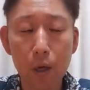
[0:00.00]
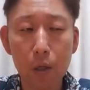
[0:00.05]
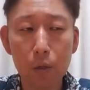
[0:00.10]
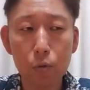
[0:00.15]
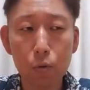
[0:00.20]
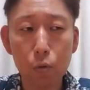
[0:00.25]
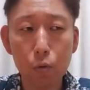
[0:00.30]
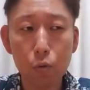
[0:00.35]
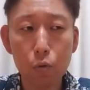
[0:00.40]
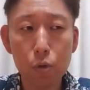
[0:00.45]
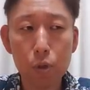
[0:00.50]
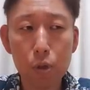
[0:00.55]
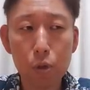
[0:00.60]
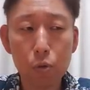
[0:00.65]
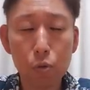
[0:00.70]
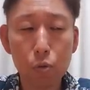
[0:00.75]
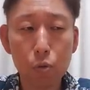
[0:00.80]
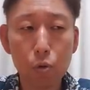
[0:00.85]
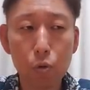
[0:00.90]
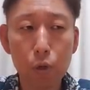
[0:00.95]
あのコーチ
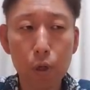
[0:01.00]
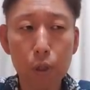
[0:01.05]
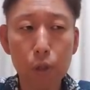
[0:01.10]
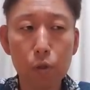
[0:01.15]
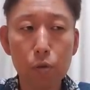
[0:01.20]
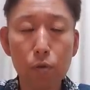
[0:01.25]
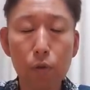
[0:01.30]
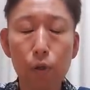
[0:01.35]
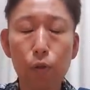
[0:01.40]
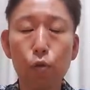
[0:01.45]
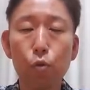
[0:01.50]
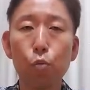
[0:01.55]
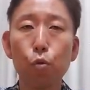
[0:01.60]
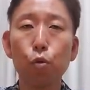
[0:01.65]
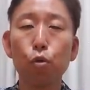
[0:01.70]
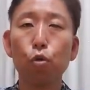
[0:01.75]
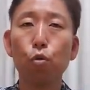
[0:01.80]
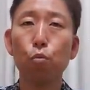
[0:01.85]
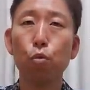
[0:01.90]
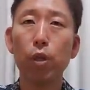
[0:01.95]
君の声っていうのはそ
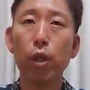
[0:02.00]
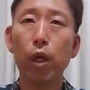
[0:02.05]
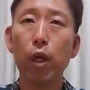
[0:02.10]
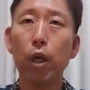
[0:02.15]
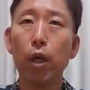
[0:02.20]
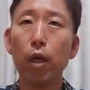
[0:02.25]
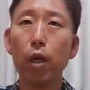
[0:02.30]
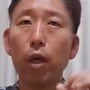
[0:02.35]
もそもね、